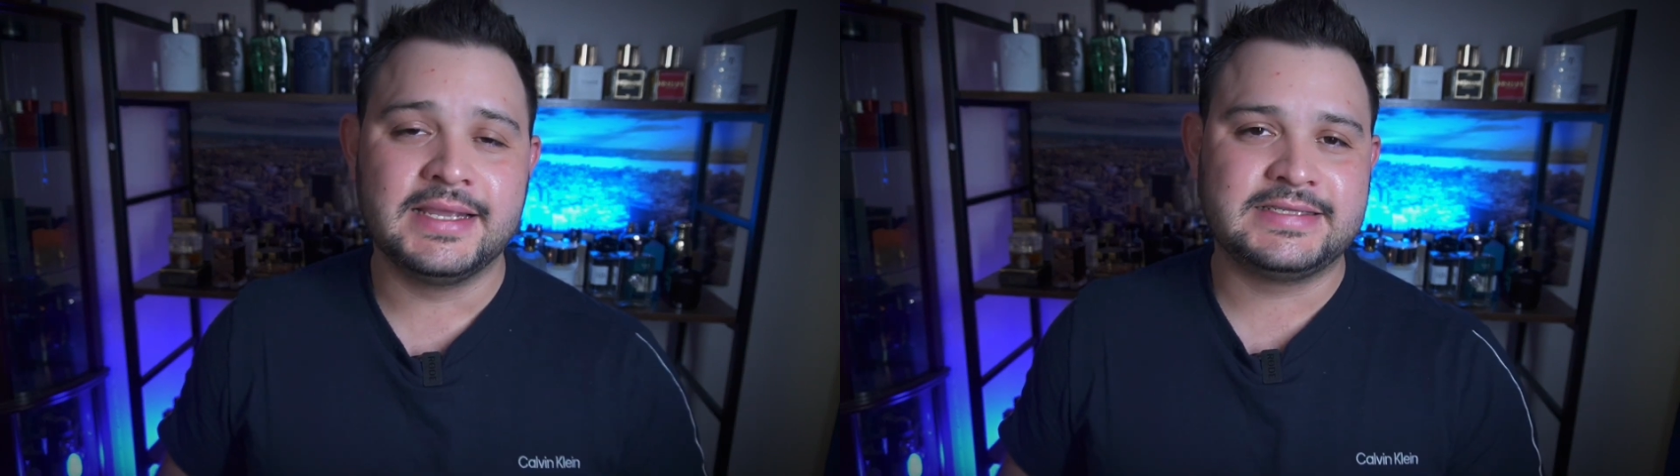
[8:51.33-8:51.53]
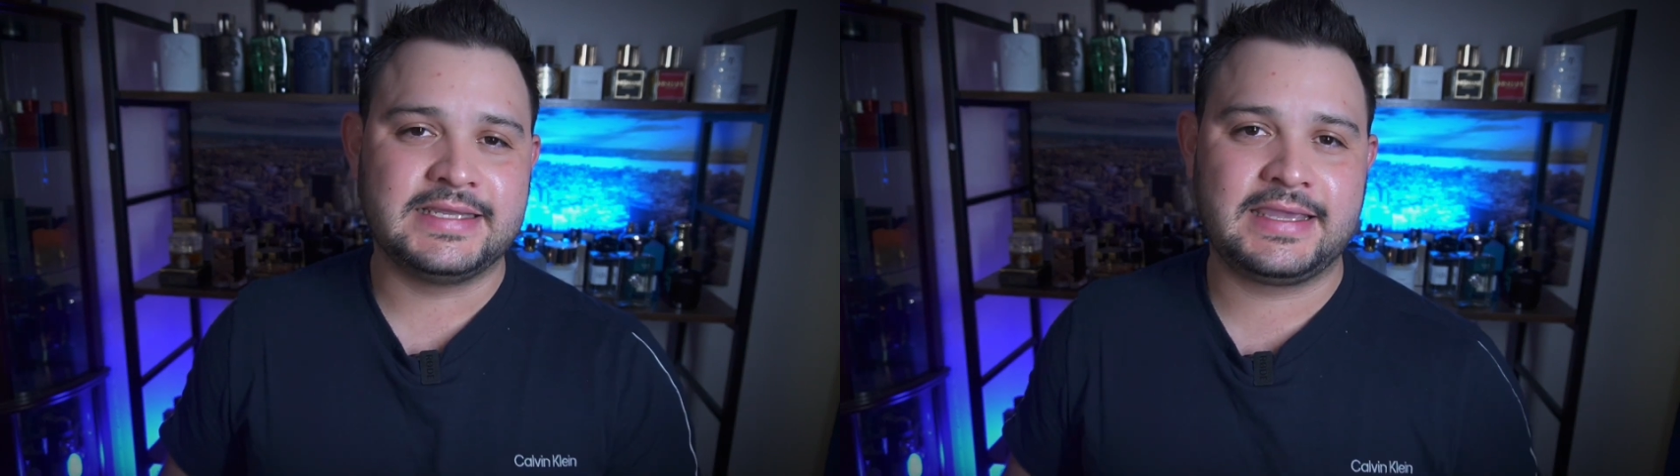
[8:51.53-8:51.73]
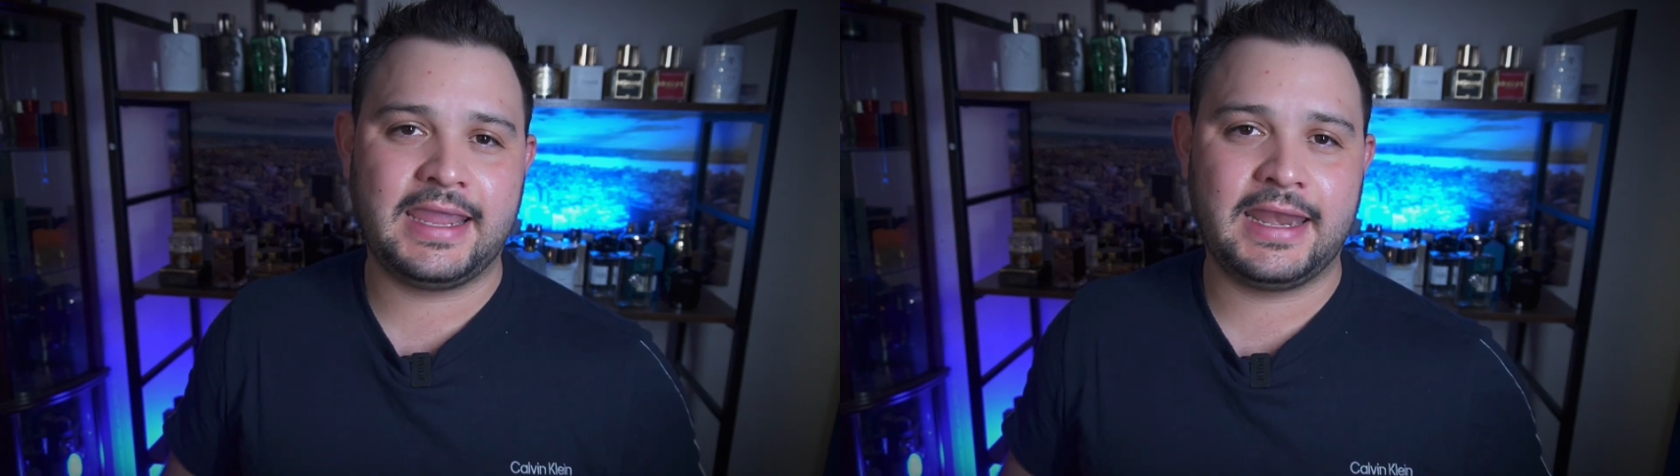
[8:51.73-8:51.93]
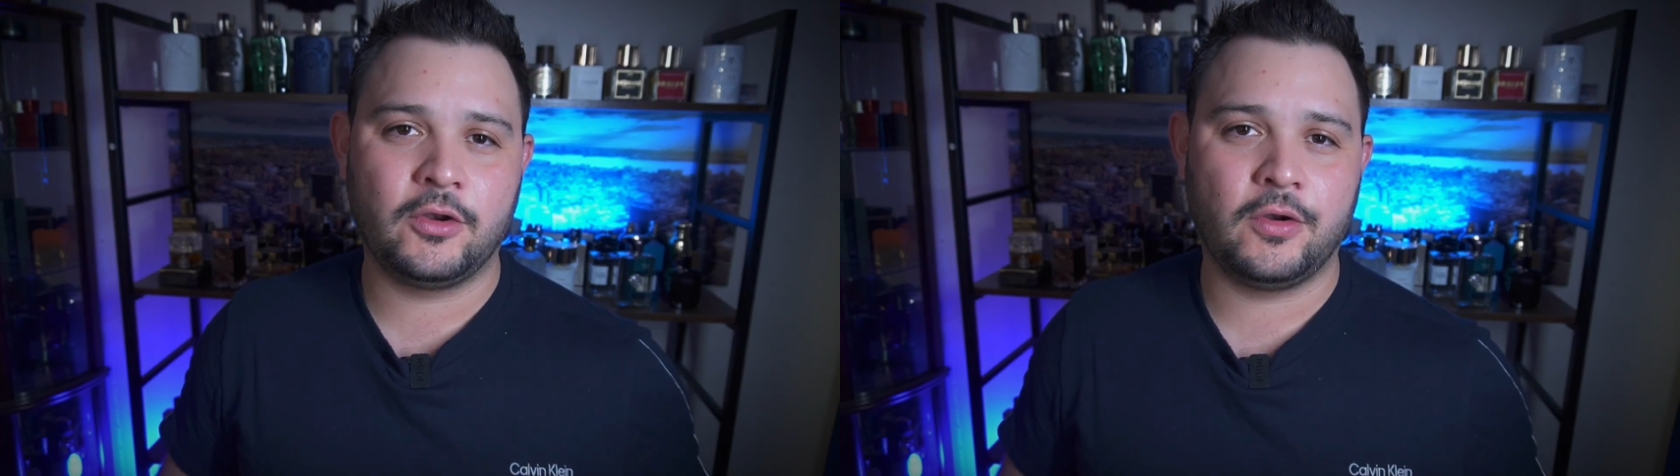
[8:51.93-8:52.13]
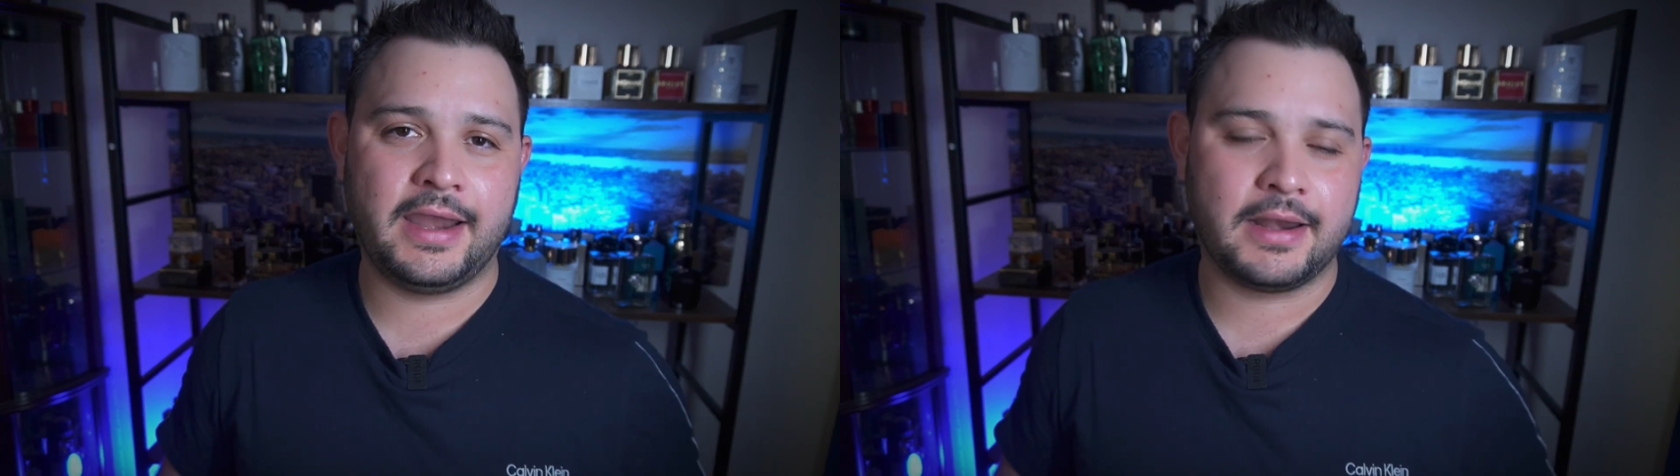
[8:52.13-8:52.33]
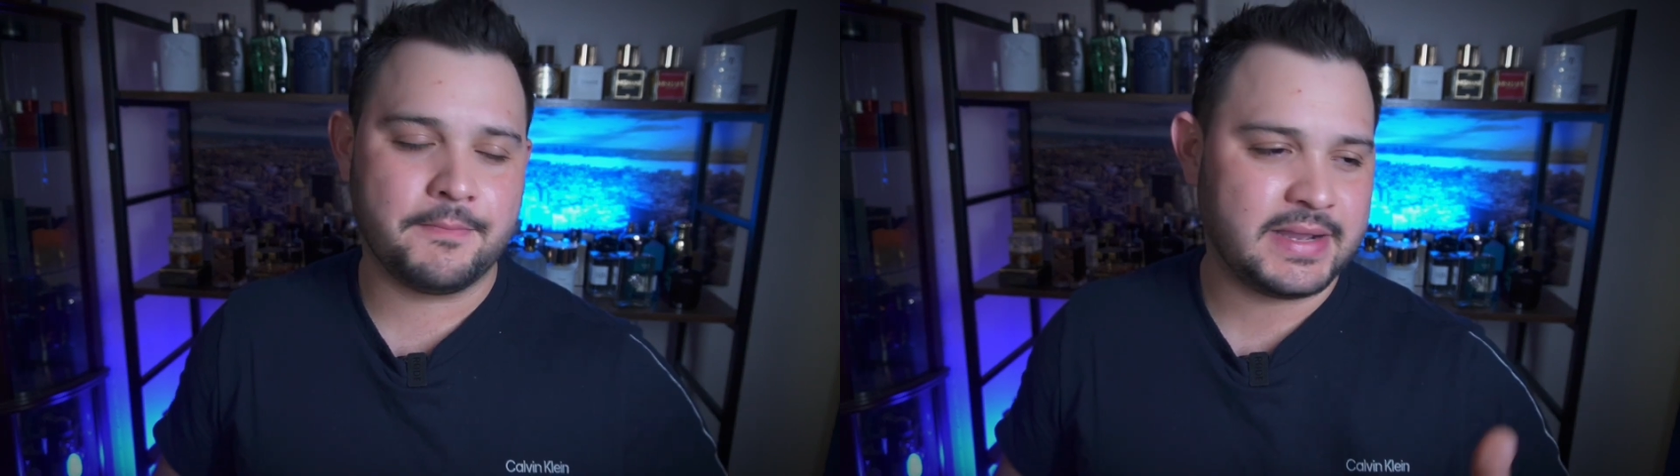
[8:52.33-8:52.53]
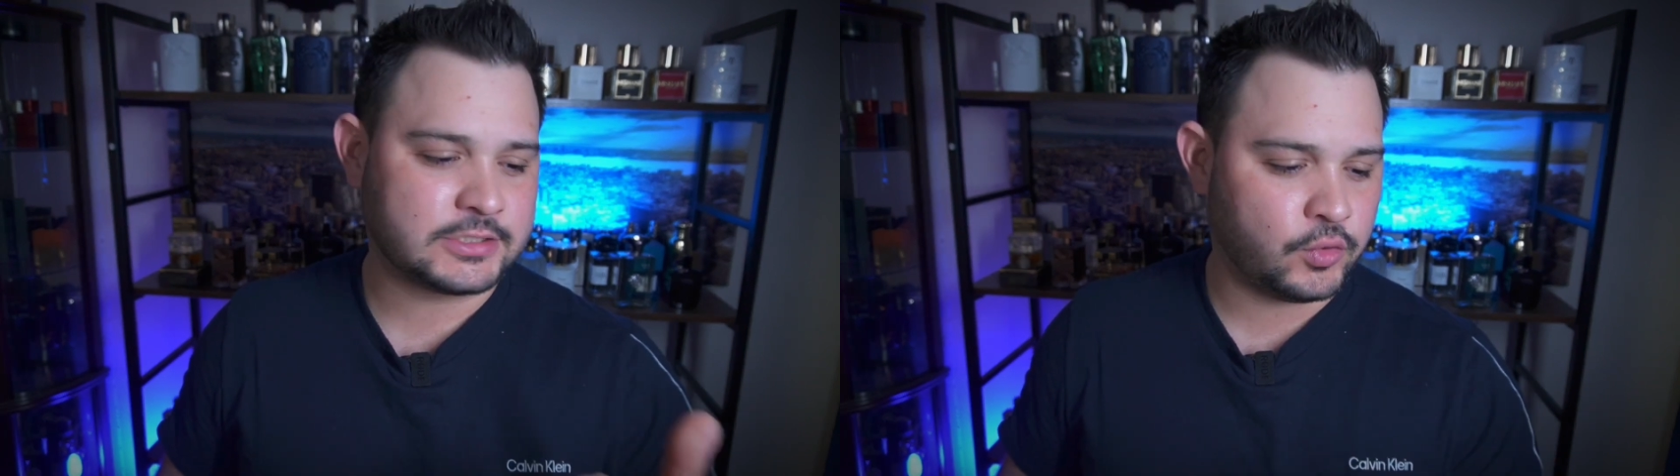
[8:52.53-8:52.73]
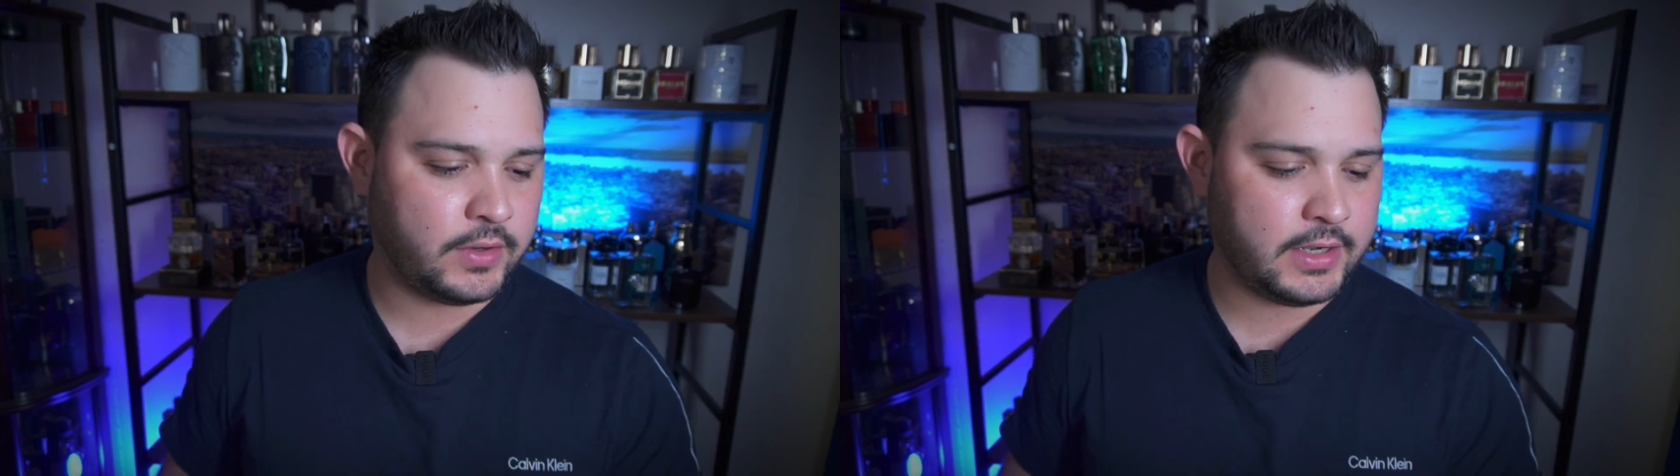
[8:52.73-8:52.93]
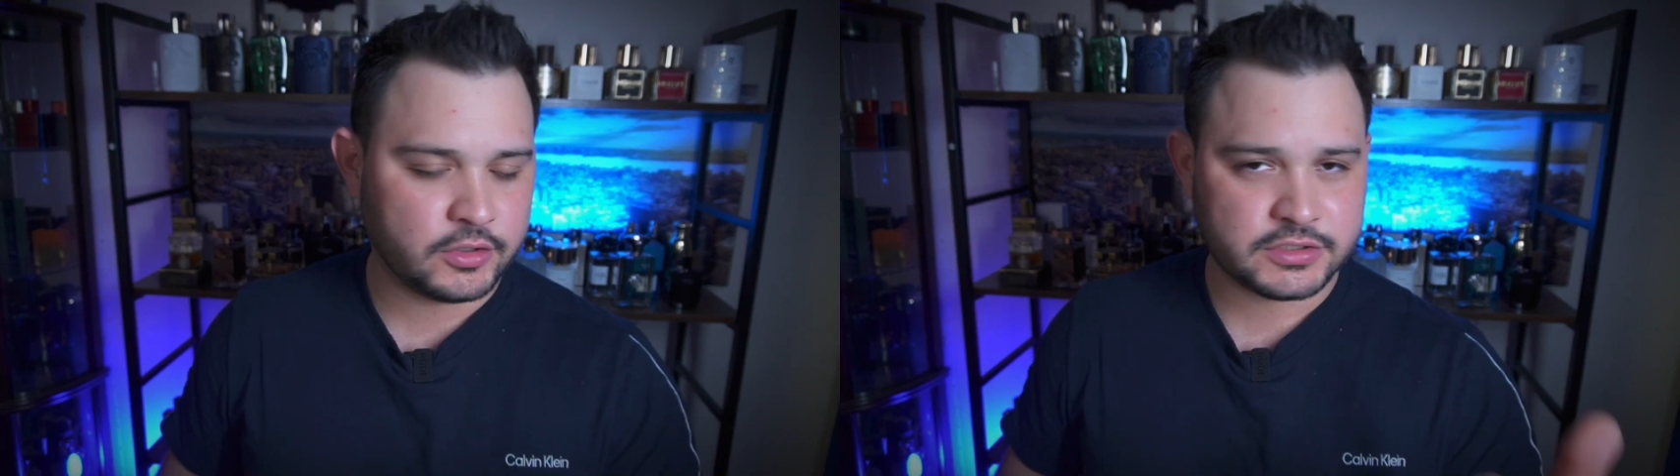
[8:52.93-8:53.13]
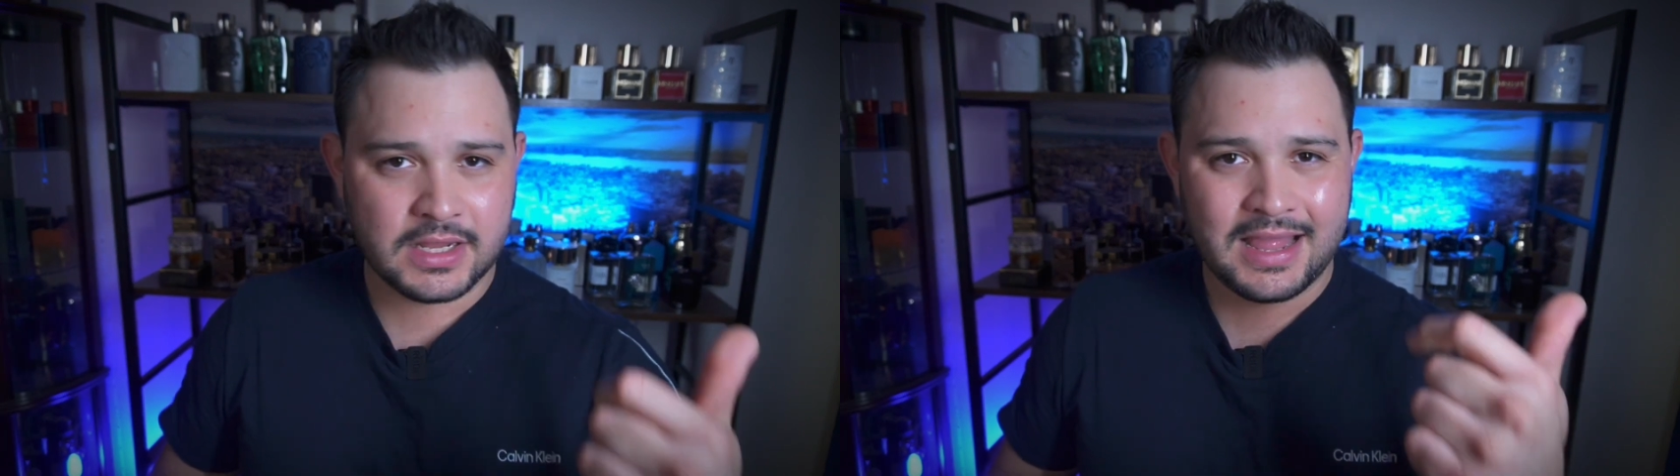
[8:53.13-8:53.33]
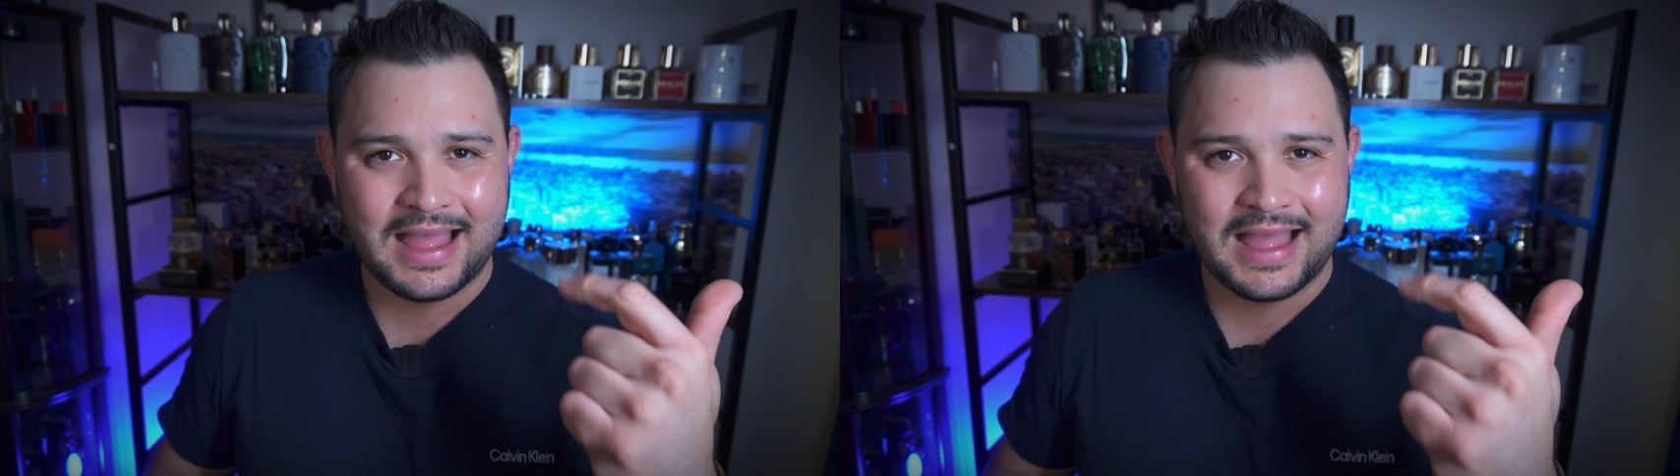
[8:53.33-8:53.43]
si quieren oler masculinos,